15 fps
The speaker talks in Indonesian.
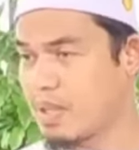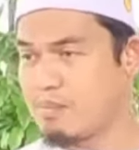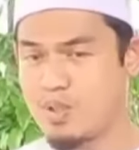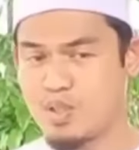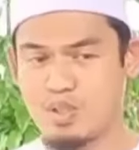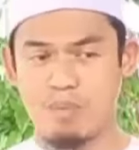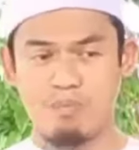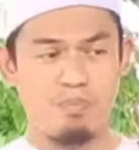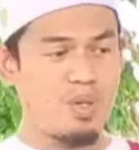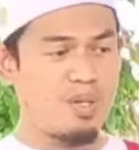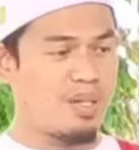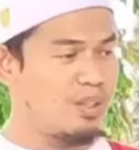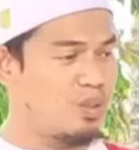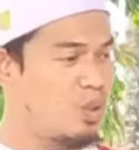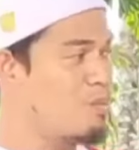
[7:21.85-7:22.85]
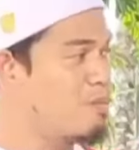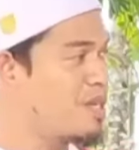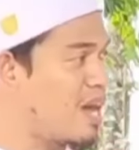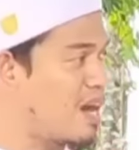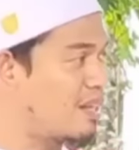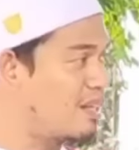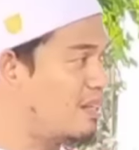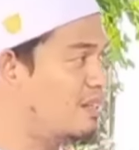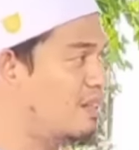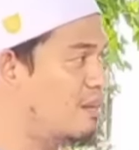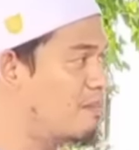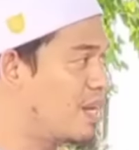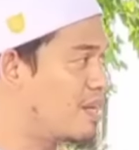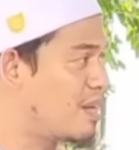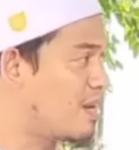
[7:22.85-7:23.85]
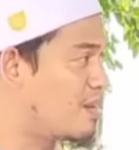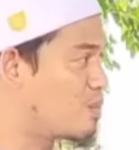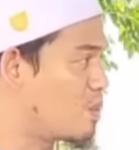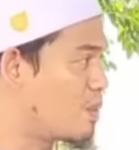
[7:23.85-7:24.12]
Meskipun itu menyakiti banyak